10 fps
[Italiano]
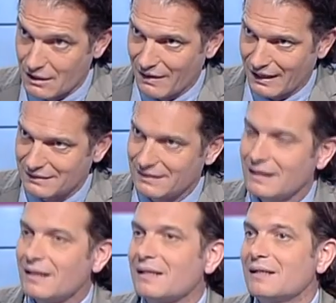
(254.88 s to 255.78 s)

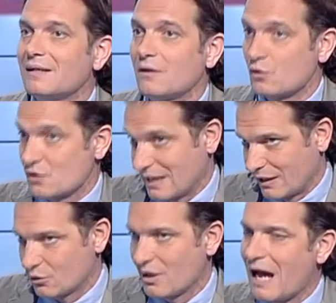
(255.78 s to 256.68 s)
derivati il, lo
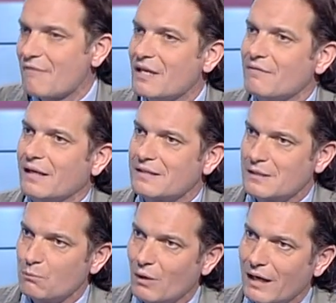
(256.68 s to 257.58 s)
Stato aveva
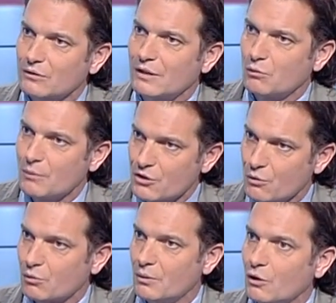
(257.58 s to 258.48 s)
stipulato tra il
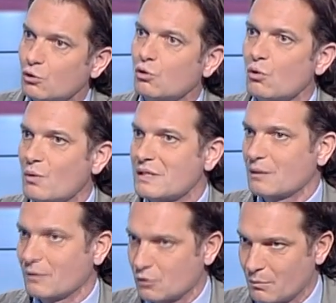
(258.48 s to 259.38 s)
2005 e il 2008 con
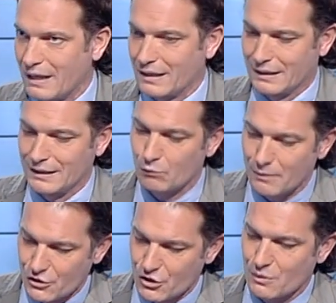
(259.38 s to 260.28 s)
queste quattro banche. Nel
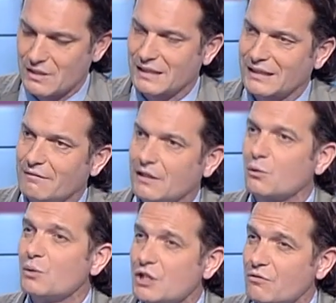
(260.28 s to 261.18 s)
2005 si trattava
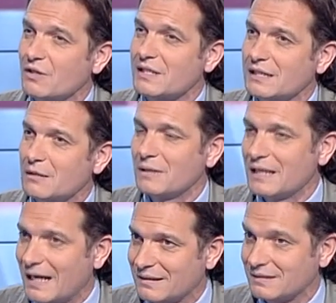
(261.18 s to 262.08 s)
di 15,7
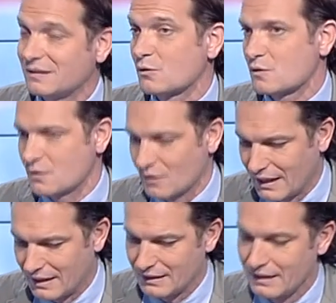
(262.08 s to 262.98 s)
miliardi di
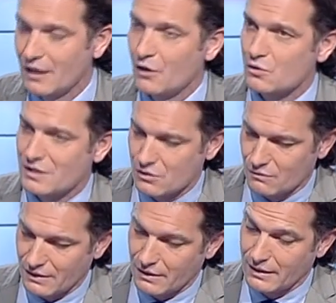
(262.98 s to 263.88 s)
nozionale, lo
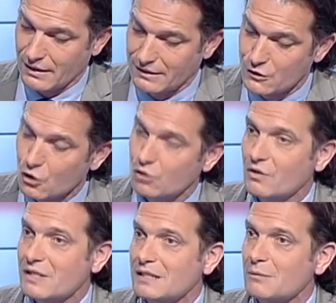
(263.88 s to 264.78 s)
stesso eh,
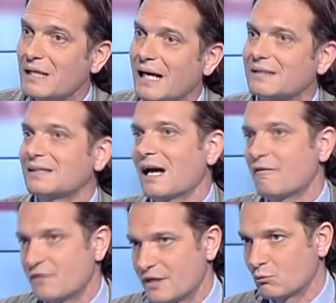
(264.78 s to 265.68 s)
18,7 miliardi
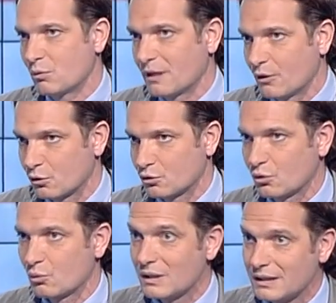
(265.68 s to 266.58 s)
a fine
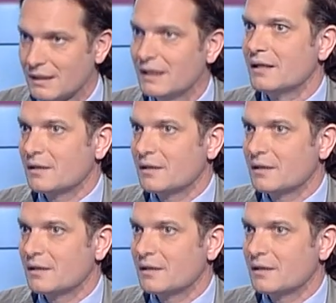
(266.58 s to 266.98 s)
2008. Quindi